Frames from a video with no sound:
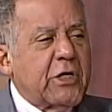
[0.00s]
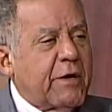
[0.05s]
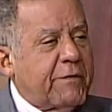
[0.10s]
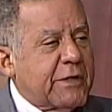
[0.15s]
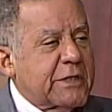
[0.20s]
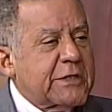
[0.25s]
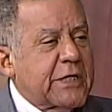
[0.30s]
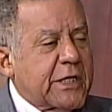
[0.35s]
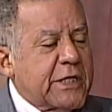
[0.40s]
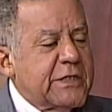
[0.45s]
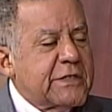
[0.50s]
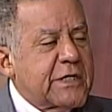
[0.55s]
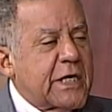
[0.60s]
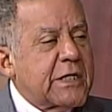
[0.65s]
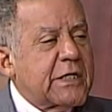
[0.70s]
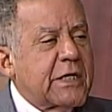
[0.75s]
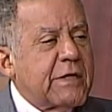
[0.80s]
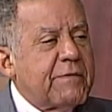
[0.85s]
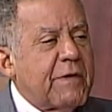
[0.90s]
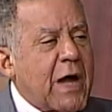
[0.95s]
debe ser
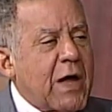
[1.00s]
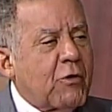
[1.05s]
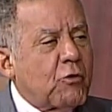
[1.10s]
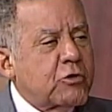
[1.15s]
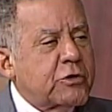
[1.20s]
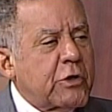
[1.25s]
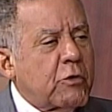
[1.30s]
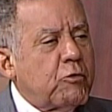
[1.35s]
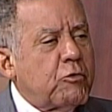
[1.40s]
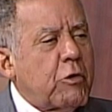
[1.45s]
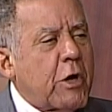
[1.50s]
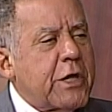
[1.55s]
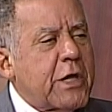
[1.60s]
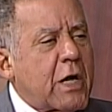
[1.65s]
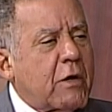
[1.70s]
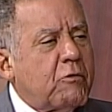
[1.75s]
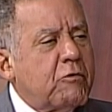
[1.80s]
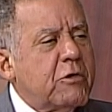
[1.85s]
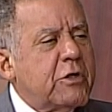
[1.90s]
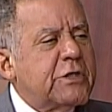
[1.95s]
incentivado. Seguro hay
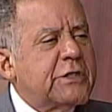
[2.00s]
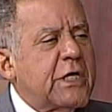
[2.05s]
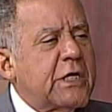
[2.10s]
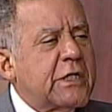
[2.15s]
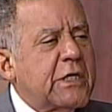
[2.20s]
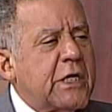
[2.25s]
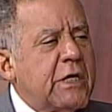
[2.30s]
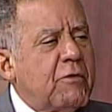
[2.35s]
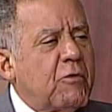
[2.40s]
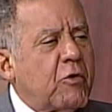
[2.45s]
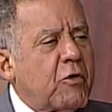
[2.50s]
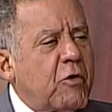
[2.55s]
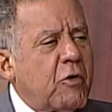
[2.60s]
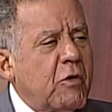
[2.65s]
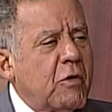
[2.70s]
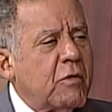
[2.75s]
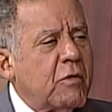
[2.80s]
algún incentivo, ¿no?